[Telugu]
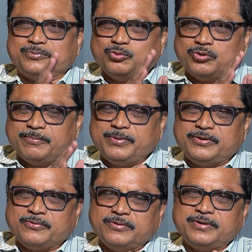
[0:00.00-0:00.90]
దూరం
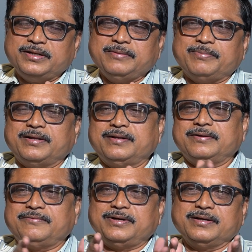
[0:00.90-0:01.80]
పెట్టుకోవాలి
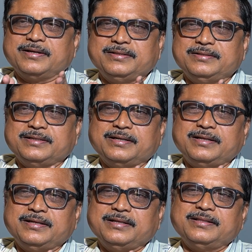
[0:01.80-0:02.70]
పలానా వాళ్ళకి ఇది
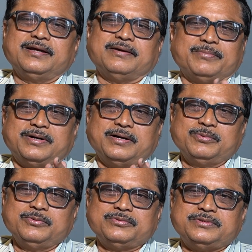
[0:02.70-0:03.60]
చేయాలి అనేది బాబు